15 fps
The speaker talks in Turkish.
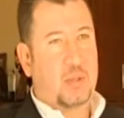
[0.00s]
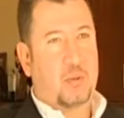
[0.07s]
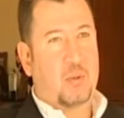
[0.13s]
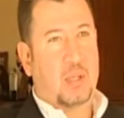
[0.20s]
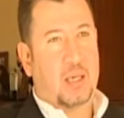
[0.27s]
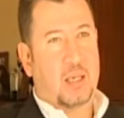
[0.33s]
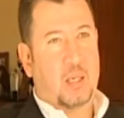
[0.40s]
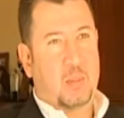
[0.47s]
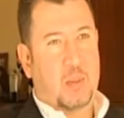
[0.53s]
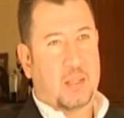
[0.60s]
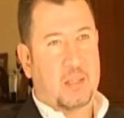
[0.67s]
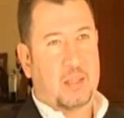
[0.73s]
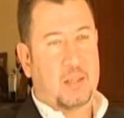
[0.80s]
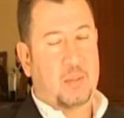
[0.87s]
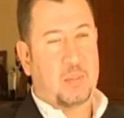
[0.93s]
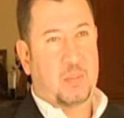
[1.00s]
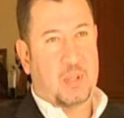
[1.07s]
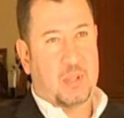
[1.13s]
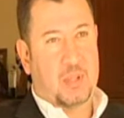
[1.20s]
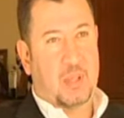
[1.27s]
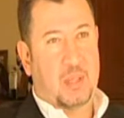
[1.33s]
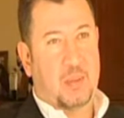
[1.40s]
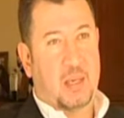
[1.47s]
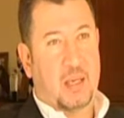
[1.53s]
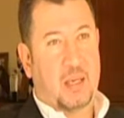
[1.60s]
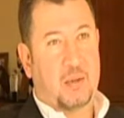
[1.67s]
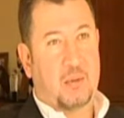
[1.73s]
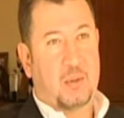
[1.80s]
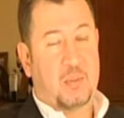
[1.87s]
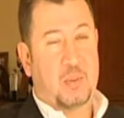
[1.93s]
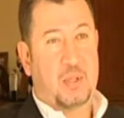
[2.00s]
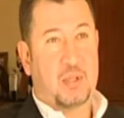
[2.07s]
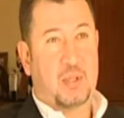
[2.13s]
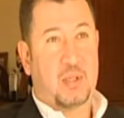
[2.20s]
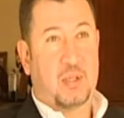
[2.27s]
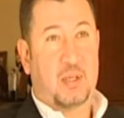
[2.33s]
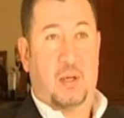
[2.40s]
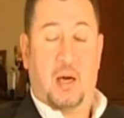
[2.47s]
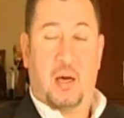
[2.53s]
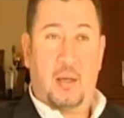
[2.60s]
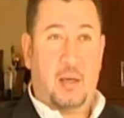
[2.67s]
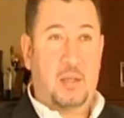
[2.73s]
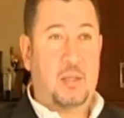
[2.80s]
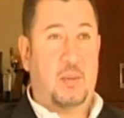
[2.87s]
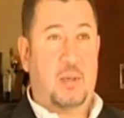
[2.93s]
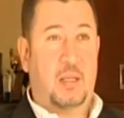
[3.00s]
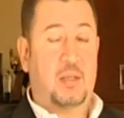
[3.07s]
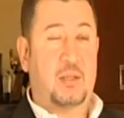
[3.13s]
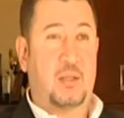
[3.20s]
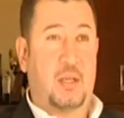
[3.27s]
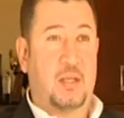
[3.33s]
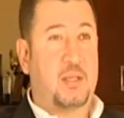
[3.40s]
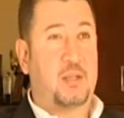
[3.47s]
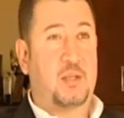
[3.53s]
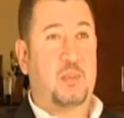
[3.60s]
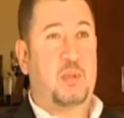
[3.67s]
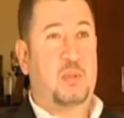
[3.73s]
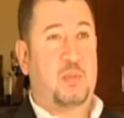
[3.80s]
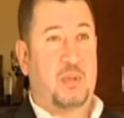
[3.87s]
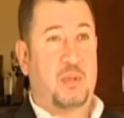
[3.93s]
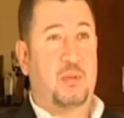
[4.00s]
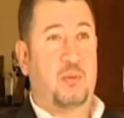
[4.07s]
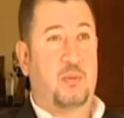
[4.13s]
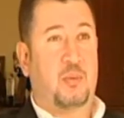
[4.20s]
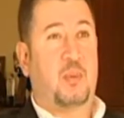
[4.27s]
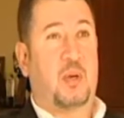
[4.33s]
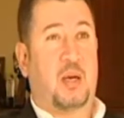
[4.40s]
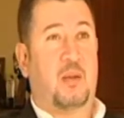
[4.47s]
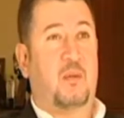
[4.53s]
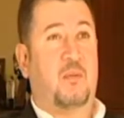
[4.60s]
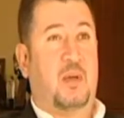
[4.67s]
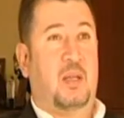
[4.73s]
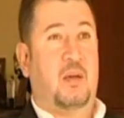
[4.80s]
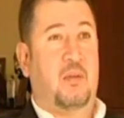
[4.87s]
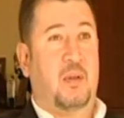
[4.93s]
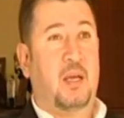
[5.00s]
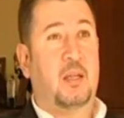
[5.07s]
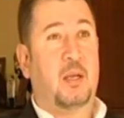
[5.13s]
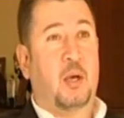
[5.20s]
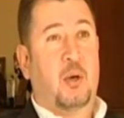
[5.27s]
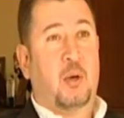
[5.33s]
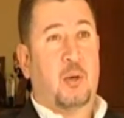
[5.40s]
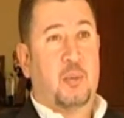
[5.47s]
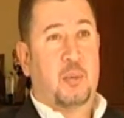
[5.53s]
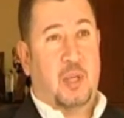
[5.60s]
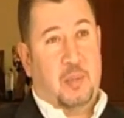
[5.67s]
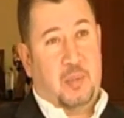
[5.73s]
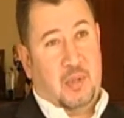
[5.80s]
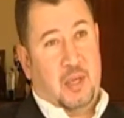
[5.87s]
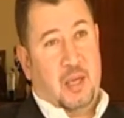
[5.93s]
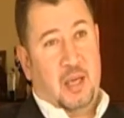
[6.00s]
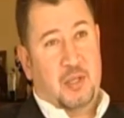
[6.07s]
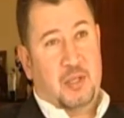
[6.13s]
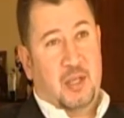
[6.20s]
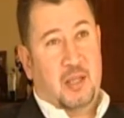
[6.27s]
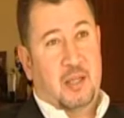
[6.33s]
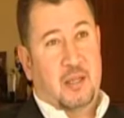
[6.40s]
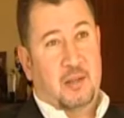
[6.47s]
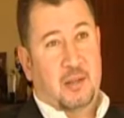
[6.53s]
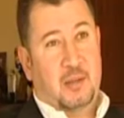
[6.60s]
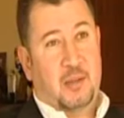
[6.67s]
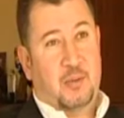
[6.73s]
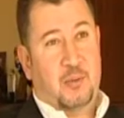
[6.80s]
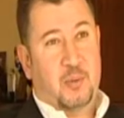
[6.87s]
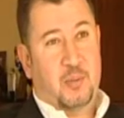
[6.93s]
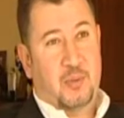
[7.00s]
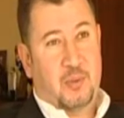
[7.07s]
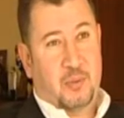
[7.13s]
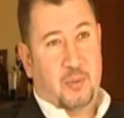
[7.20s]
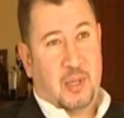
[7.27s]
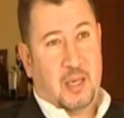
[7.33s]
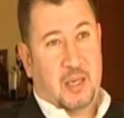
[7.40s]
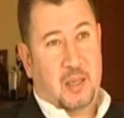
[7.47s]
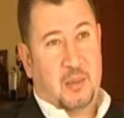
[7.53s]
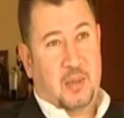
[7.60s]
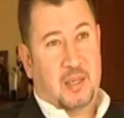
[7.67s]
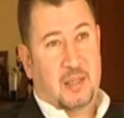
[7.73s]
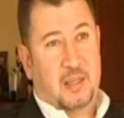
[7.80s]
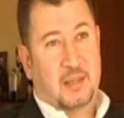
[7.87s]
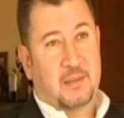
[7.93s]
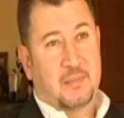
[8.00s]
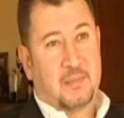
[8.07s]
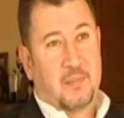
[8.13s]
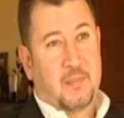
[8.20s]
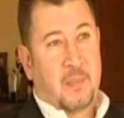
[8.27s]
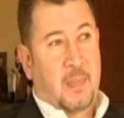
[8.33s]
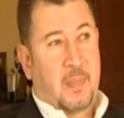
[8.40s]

Biz de kulak kabarttık. Beşir'le merak ediyoruz. Beşir dedi ki ya acaba dedi sen seçilmiş misindir dur bakalım falan filan. Tabii heyecanlandık da kulak kabarttık.